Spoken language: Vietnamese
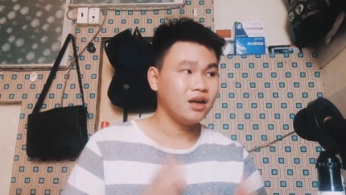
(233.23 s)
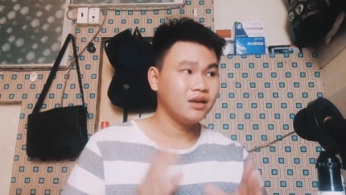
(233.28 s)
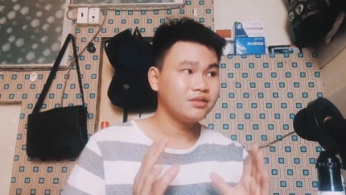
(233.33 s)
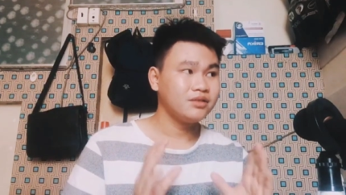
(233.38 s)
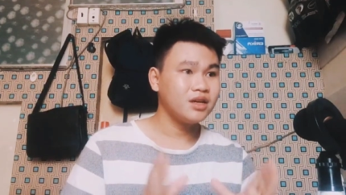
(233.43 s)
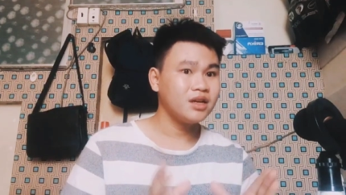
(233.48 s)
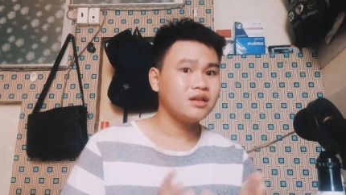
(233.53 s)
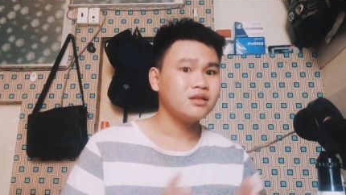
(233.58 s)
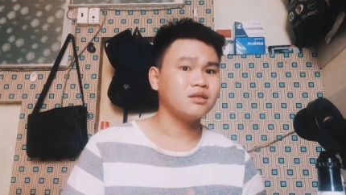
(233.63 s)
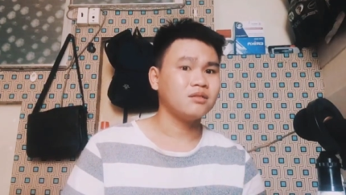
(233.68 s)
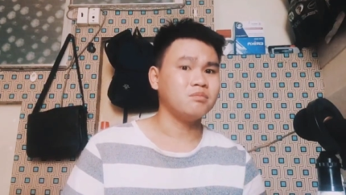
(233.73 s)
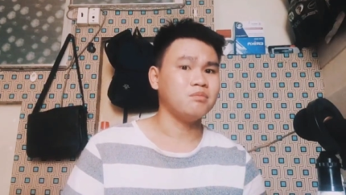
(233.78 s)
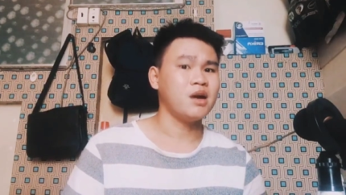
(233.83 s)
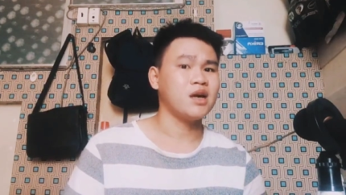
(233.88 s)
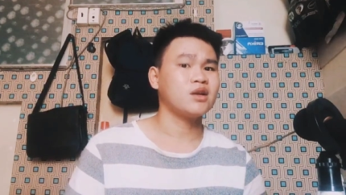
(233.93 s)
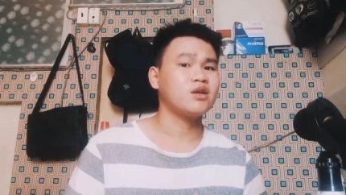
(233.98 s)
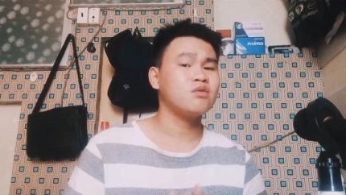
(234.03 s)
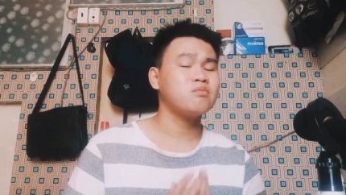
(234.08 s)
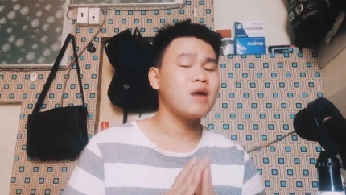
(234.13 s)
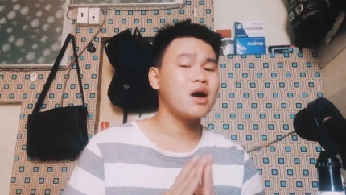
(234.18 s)
Nhưng
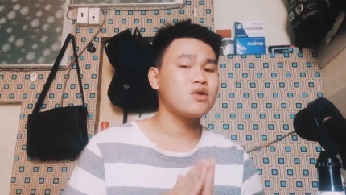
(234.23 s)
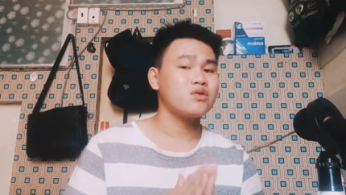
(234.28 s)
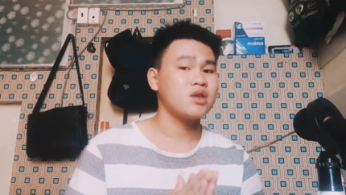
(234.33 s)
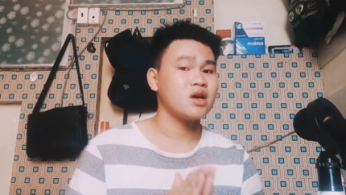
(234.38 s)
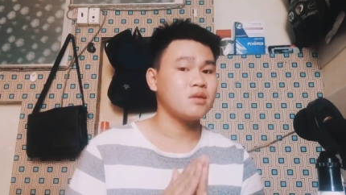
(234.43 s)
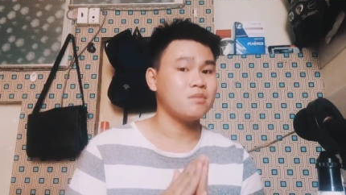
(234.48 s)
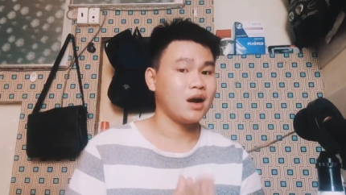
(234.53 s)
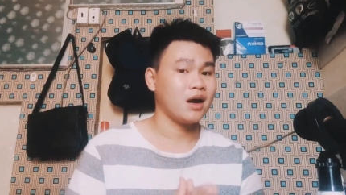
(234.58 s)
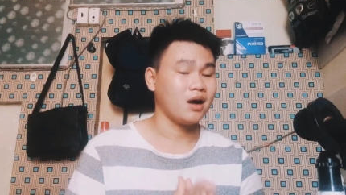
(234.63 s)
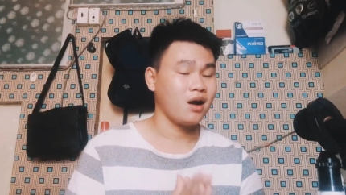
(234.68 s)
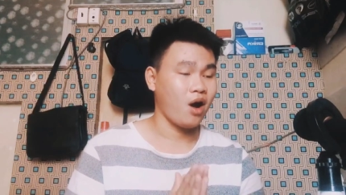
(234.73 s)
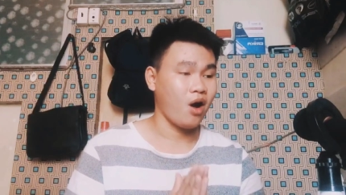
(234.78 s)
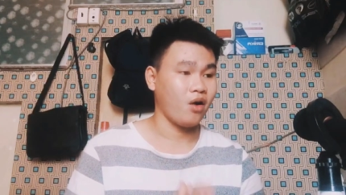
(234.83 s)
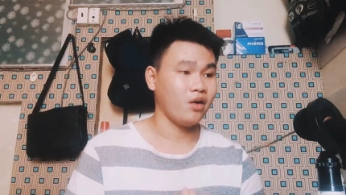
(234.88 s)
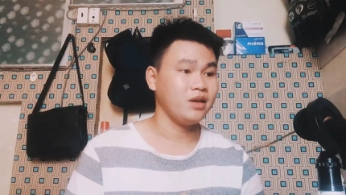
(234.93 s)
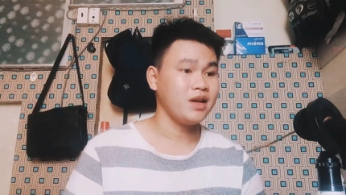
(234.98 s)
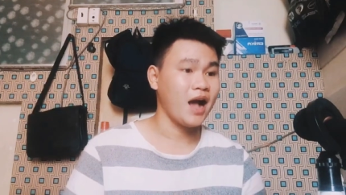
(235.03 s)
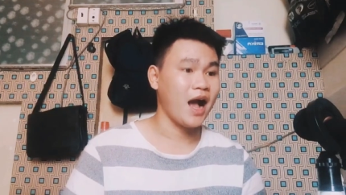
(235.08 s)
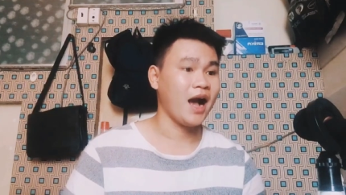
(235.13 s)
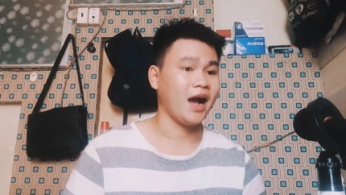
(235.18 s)
bạn có bao giờ bạn
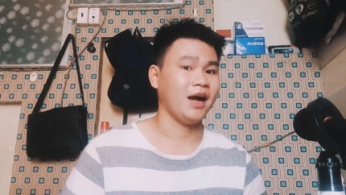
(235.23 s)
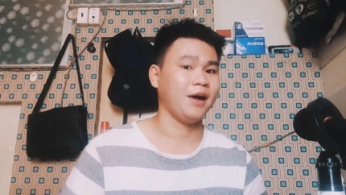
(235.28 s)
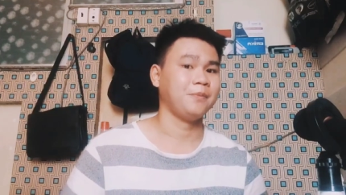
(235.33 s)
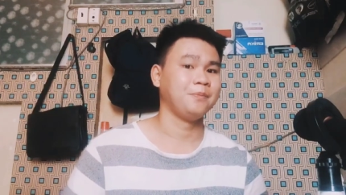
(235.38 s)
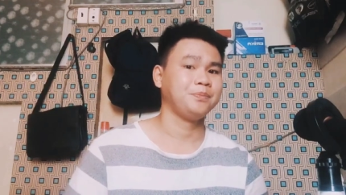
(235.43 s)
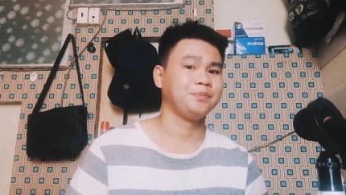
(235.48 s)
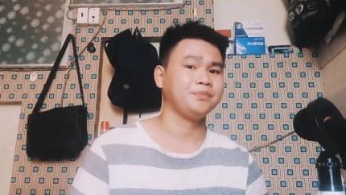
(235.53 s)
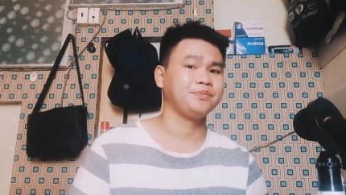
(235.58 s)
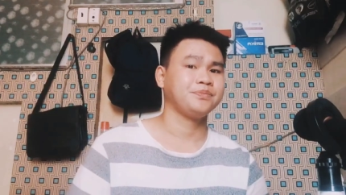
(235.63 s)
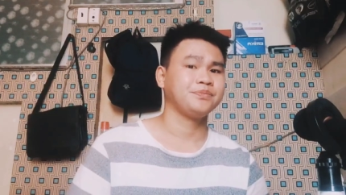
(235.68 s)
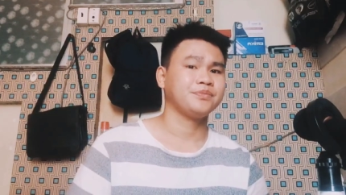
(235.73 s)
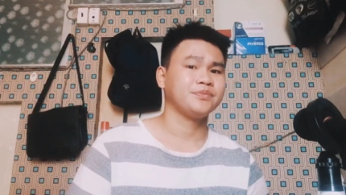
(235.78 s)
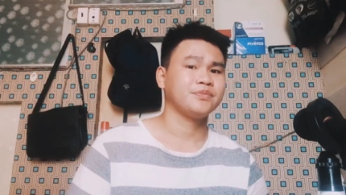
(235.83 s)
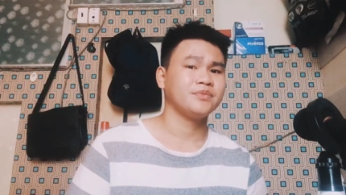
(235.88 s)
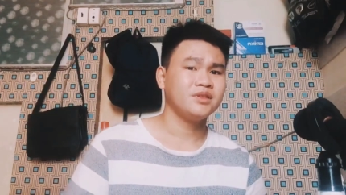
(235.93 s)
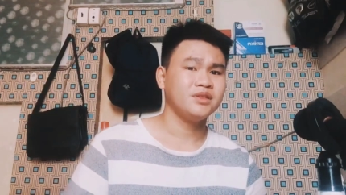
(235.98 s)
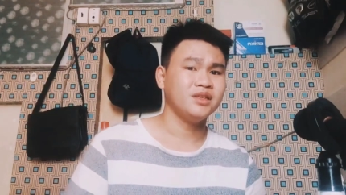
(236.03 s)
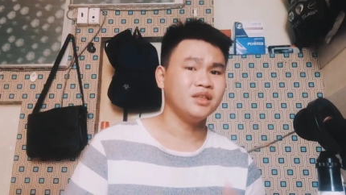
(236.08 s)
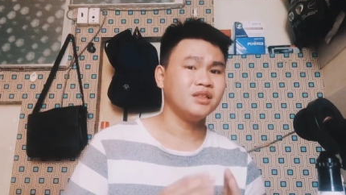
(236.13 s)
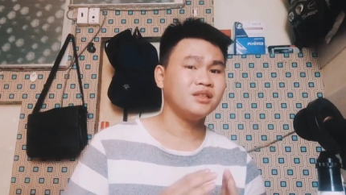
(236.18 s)
hỏi rằng
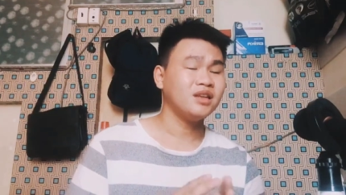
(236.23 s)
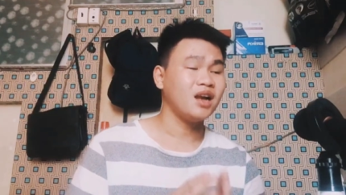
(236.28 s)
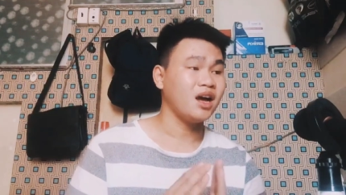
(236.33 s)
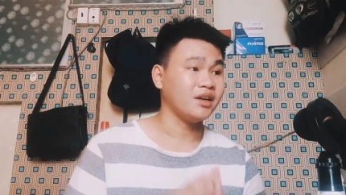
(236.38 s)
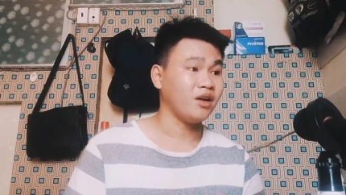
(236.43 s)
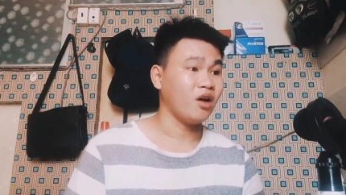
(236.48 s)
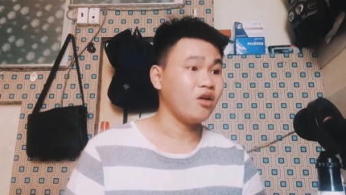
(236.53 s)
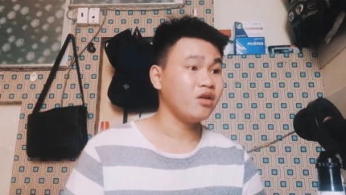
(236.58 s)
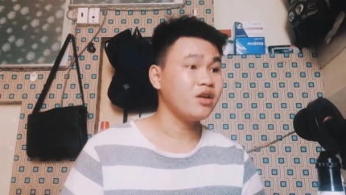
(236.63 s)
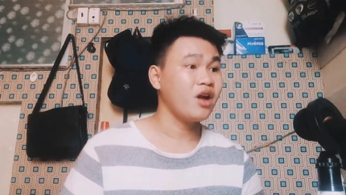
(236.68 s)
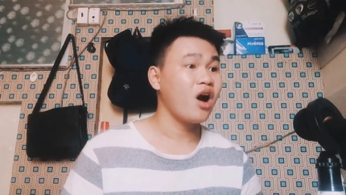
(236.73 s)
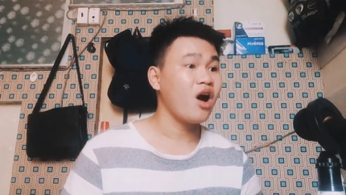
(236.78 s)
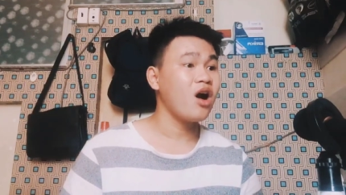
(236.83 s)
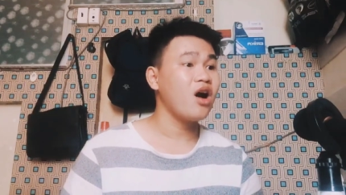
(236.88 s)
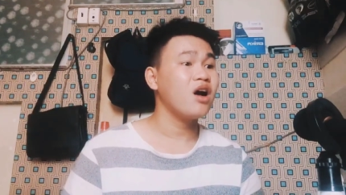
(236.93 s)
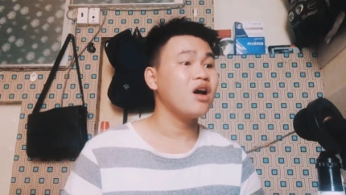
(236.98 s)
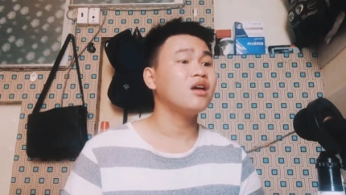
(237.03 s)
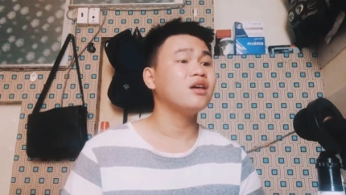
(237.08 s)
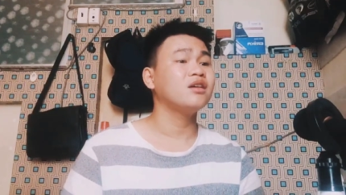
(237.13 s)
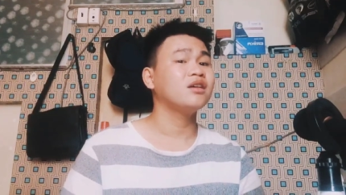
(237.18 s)
những lời nói đó
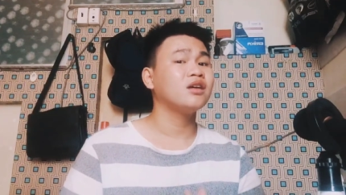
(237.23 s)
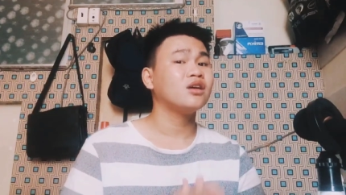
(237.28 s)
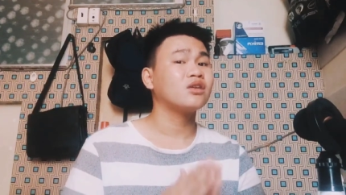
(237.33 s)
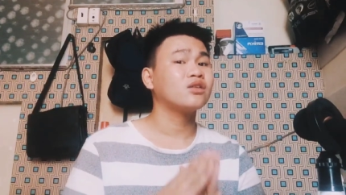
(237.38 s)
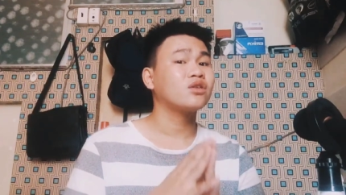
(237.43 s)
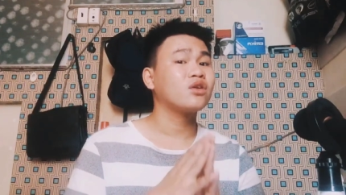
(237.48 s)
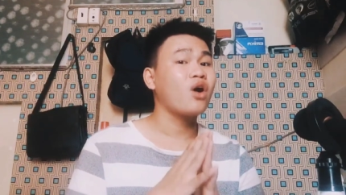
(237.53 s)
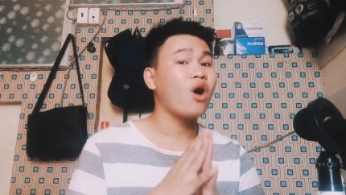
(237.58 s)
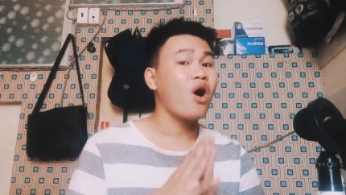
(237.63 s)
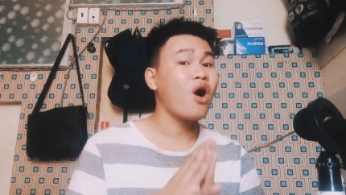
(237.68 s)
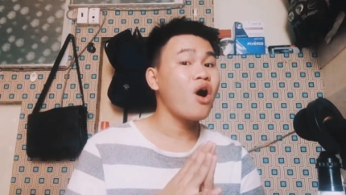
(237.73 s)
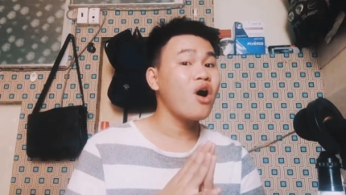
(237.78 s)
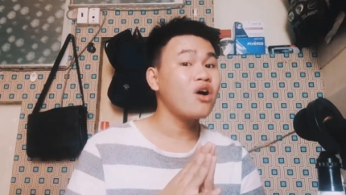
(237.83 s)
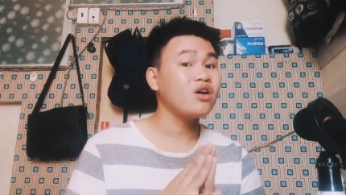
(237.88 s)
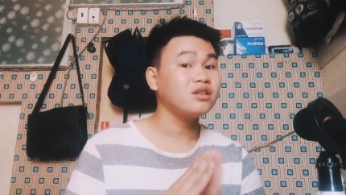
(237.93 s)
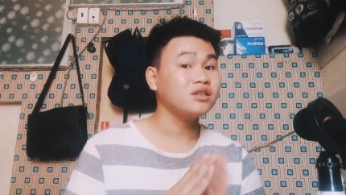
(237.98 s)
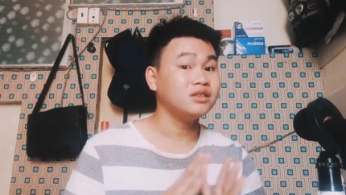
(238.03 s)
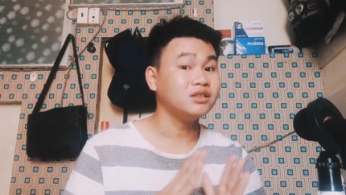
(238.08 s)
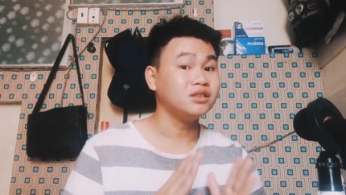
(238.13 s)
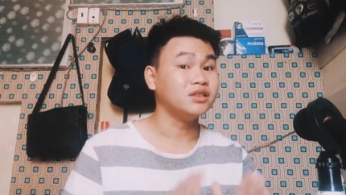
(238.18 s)
có
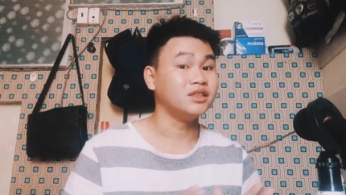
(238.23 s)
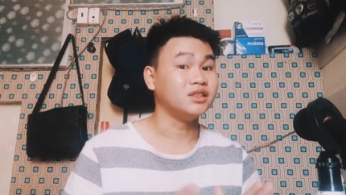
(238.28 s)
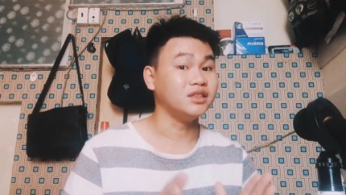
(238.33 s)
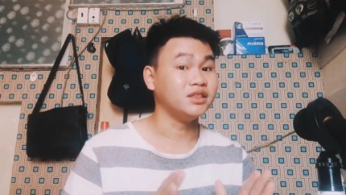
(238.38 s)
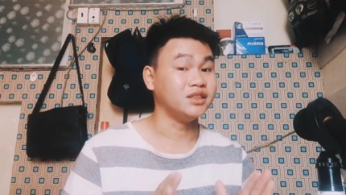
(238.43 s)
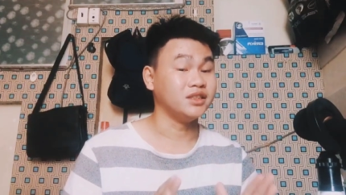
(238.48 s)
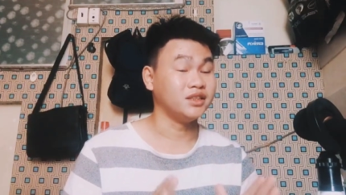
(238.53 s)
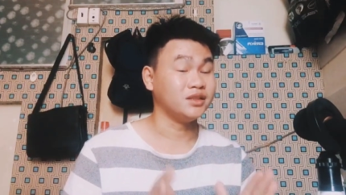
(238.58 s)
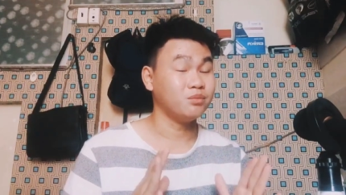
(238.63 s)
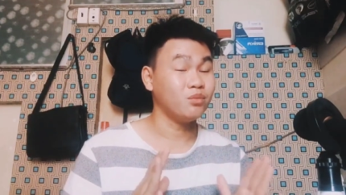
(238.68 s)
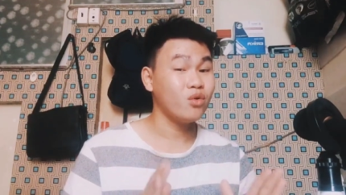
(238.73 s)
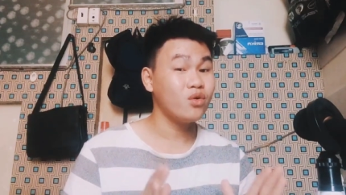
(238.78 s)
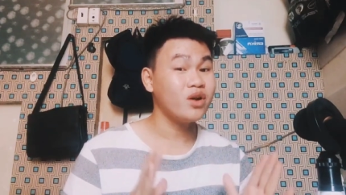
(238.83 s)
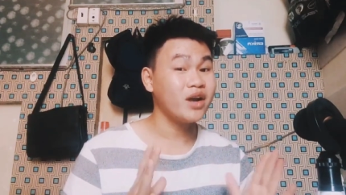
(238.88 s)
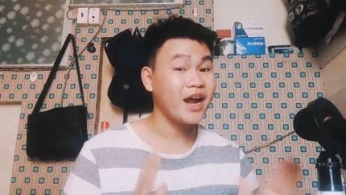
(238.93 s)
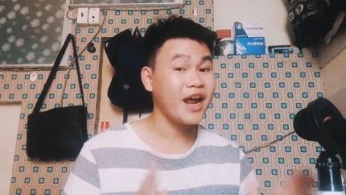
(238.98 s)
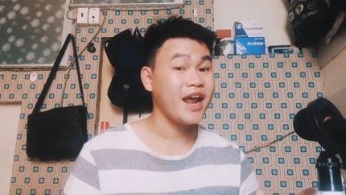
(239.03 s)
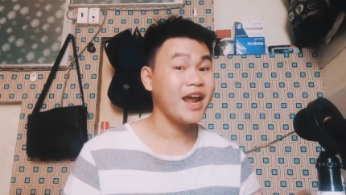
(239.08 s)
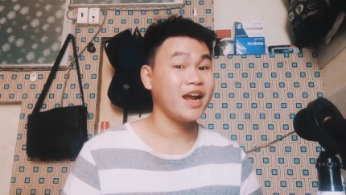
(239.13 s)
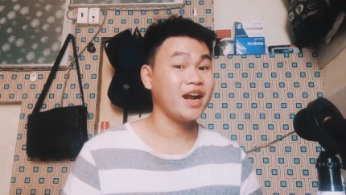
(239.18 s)
người
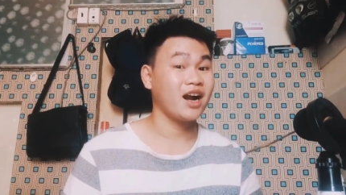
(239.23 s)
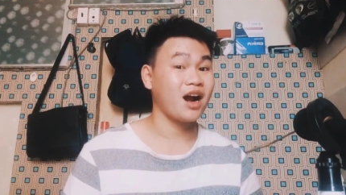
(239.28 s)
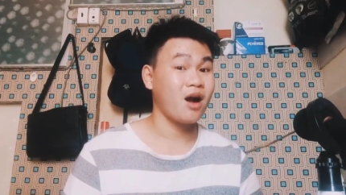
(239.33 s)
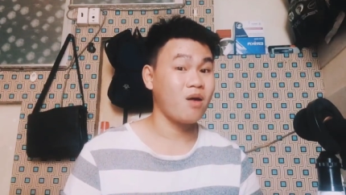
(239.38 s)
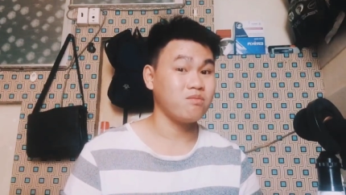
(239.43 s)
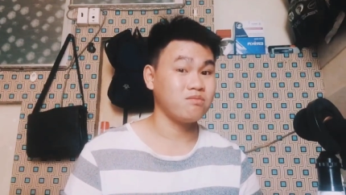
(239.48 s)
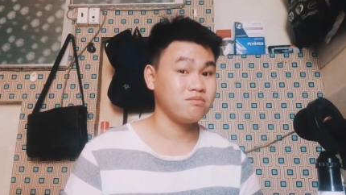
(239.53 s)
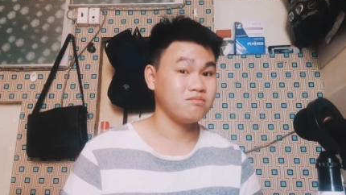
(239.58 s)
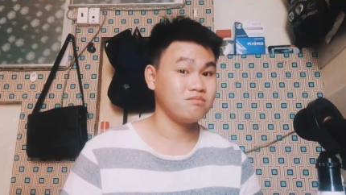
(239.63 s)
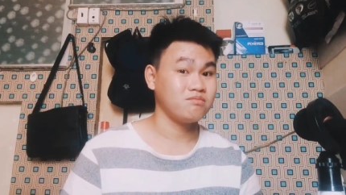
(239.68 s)
muốn nghe không?